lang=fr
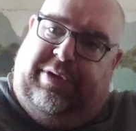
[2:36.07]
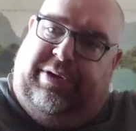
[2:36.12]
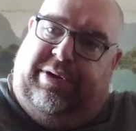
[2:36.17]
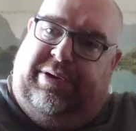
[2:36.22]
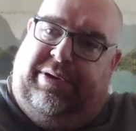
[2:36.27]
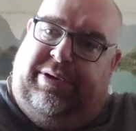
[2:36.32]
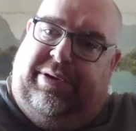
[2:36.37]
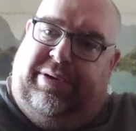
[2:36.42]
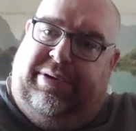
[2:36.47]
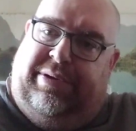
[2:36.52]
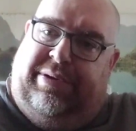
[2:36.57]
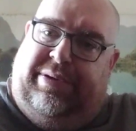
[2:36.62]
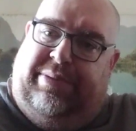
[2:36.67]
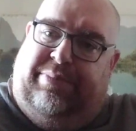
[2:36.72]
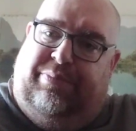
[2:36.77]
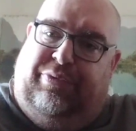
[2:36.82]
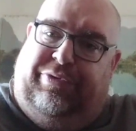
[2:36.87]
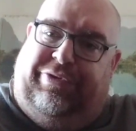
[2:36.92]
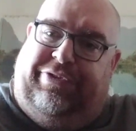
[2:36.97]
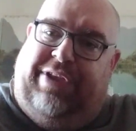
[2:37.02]
euh,
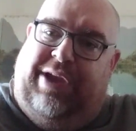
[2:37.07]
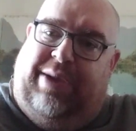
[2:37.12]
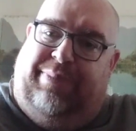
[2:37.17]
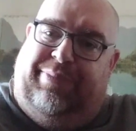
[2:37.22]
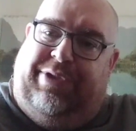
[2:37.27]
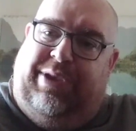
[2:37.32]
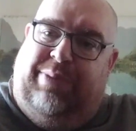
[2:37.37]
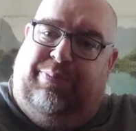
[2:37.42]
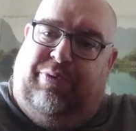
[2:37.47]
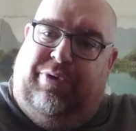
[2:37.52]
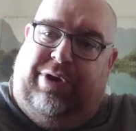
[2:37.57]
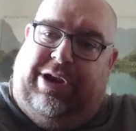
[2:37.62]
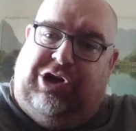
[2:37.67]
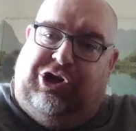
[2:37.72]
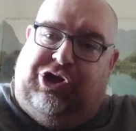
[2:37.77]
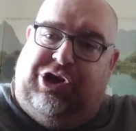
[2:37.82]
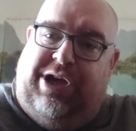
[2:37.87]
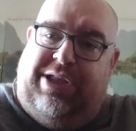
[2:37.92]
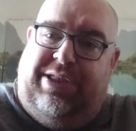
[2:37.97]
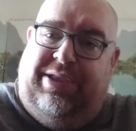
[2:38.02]
booster un petit peu la
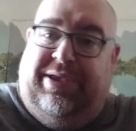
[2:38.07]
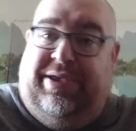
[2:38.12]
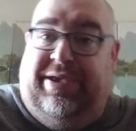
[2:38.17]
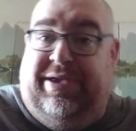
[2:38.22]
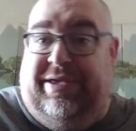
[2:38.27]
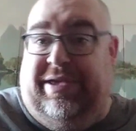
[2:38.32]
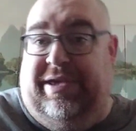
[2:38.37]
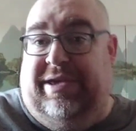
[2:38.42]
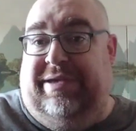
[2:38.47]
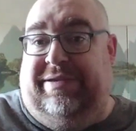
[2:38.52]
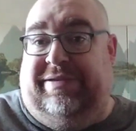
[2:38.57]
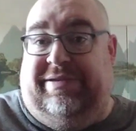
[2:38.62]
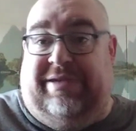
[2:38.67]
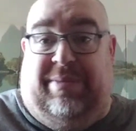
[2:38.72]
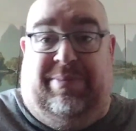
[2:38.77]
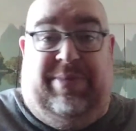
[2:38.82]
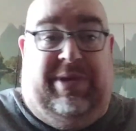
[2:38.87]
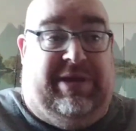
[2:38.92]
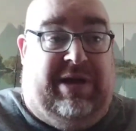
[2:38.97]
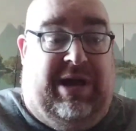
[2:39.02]
chaîne et
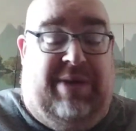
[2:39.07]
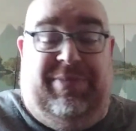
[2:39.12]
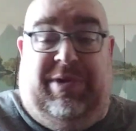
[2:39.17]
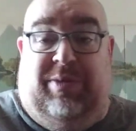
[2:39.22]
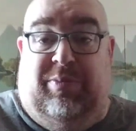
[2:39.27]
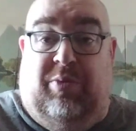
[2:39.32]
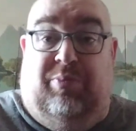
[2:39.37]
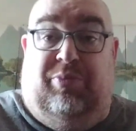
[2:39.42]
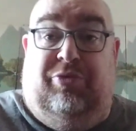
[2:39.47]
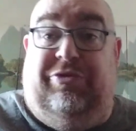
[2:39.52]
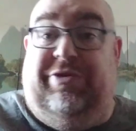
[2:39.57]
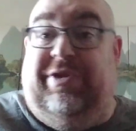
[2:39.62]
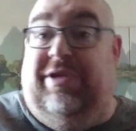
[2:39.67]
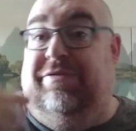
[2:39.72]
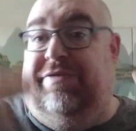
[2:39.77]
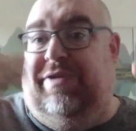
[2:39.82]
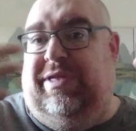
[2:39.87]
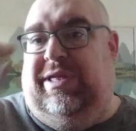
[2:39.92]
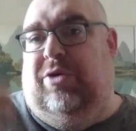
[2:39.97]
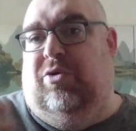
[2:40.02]
ça mettra un petit peu plus
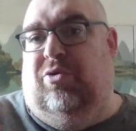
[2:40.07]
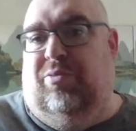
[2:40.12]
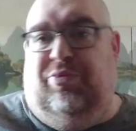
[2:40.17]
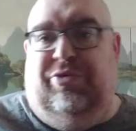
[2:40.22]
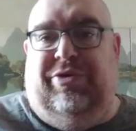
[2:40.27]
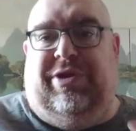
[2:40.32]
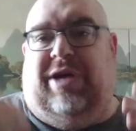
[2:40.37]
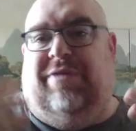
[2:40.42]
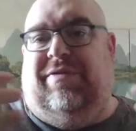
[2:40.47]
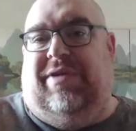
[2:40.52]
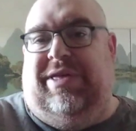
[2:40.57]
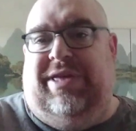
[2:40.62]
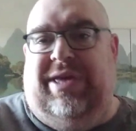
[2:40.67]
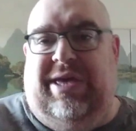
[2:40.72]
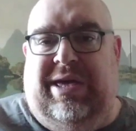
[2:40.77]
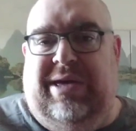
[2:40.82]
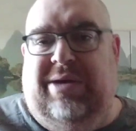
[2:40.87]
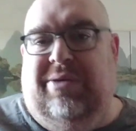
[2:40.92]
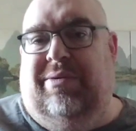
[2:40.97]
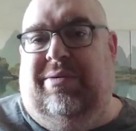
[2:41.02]
les vidéos plus
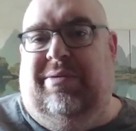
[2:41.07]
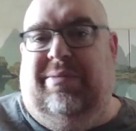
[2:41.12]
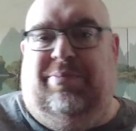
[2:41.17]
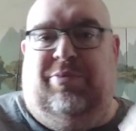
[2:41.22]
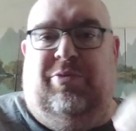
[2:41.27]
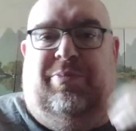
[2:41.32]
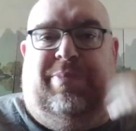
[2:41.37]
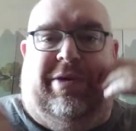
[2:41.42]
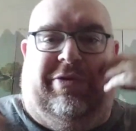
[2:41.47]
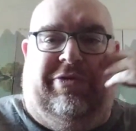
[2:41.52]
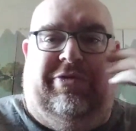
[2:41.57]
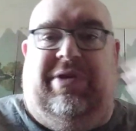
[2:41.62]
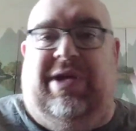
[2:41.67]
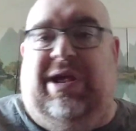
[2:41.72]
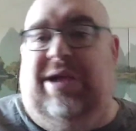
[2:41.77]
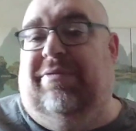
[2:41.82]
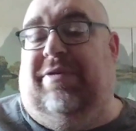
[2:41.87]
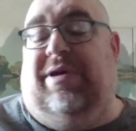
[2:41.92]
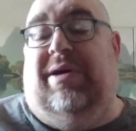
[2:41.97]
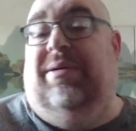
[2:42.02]
travaillées, euh, plus
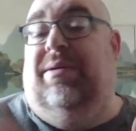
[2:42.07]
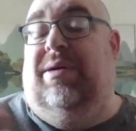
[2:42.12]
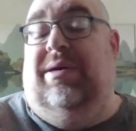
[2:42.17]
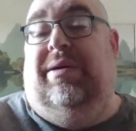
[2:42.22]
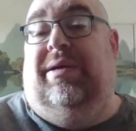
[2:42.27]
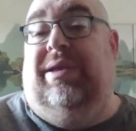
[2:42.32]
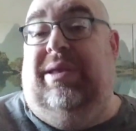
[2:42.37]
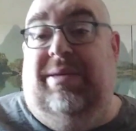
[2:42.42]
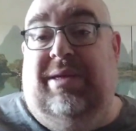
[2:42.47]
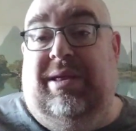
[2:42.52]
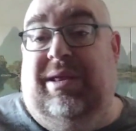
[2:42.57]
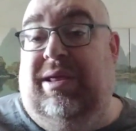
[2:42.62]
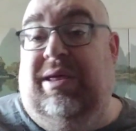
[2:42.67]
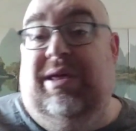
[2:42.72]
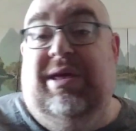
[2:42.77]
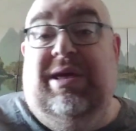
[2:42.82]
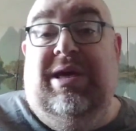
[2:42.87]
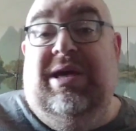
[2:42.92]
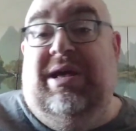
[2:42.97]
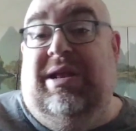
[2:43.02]
personnelles, les,
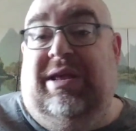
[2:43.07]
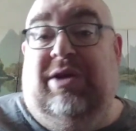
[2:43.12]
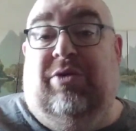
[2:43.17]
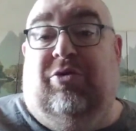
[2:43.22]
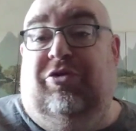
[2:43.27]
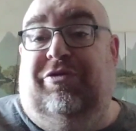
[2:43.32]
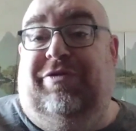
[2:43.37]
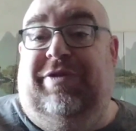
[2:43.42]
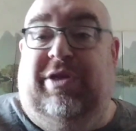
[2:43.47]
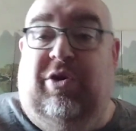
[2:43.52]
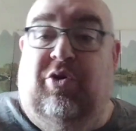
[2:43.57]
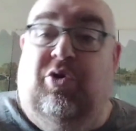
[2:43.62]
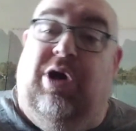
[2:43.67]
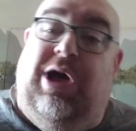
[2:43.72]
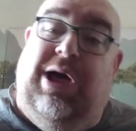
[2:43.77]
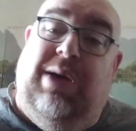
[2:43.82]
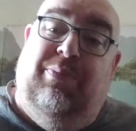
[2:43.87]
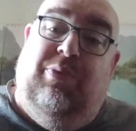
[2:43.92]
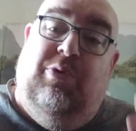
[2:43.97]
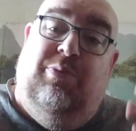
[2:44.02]
les, grosses
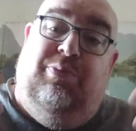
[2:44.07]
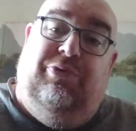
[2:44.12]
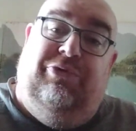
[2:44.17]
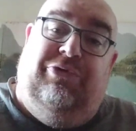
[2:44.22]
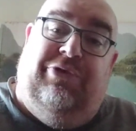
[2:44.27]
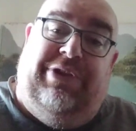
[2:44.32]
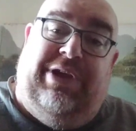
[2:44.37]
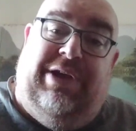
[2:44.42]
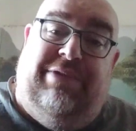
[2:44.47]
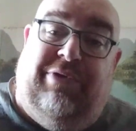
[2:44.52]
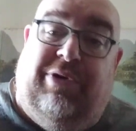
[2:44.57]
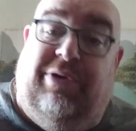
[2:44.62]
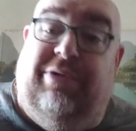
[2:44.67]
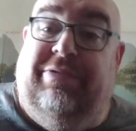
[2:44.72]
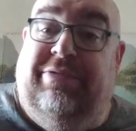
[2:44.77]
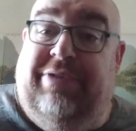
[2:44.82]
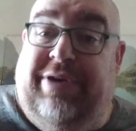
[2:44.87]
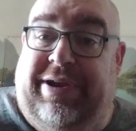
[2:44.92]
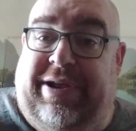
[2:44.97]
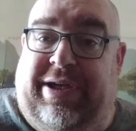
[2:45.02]
vidéos un peu plus en avant.
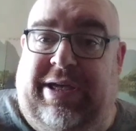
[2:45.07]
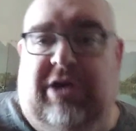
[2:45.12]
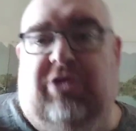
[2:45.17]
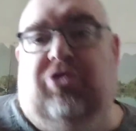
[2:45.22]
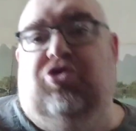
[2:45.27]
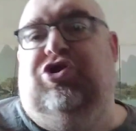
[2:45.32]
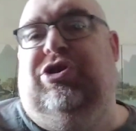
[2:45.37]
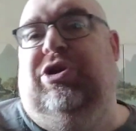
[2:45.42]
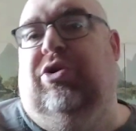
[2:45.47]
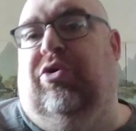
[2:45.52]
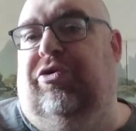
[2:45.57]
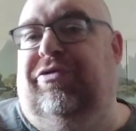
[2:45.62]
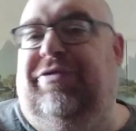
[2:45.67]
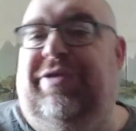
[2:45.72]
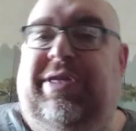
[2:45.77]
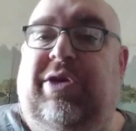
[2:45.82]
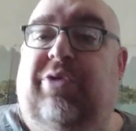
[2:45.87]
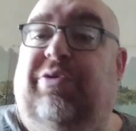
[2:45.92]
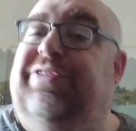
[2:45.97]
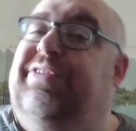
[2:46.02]
Voilà. Et quand je dis grosses
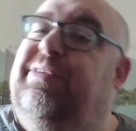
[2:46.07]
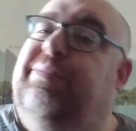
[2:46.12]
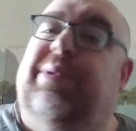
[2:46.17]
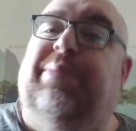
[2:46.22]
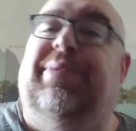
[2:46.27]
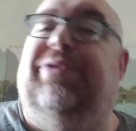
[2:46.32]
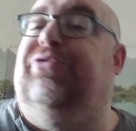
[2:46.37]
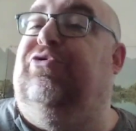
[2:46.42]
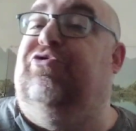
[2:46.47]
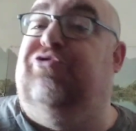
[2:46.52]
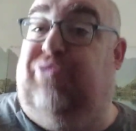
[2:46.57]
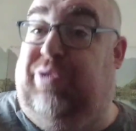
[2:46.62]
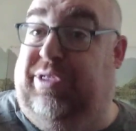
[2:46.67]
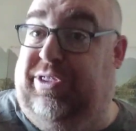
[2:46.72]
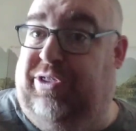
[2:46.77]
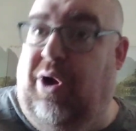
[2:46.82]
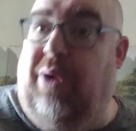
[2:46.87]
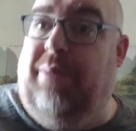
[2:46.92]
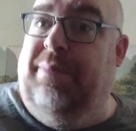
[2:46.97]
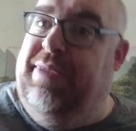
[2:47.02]
vidéos, c'est pas parce que je suis
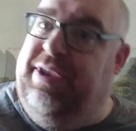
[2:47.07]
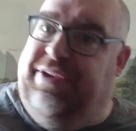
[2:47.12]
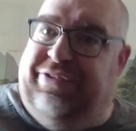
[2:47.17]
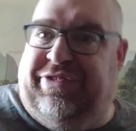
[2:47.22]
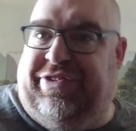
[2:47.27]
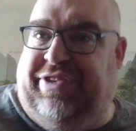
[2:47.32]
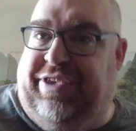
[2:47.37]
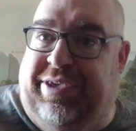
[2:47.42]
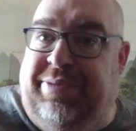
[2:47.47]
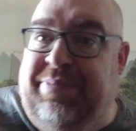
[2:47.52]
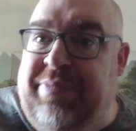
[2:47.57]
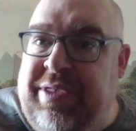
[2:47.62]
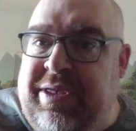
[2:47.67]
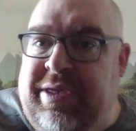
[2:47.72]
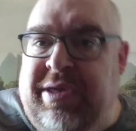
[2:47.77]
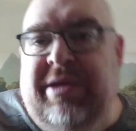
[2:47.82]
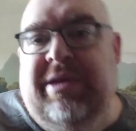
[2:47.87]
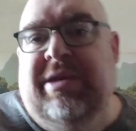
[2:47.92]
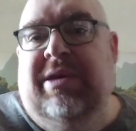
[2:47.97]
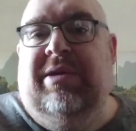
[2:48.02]
dedans. Merci.
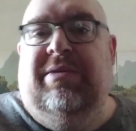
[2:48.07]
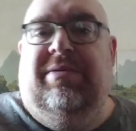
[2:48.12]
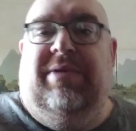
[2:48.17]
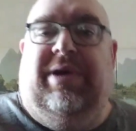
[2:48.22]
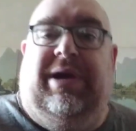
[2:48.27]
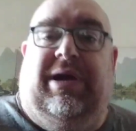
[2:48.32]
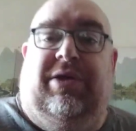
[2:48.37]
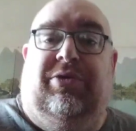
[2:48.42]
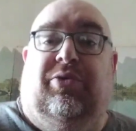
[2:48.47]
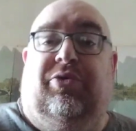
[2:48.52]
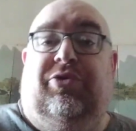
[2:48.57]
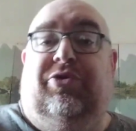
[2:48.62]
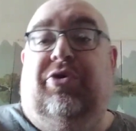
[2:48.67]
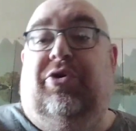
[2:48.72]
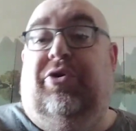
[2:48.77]
Voilà, donc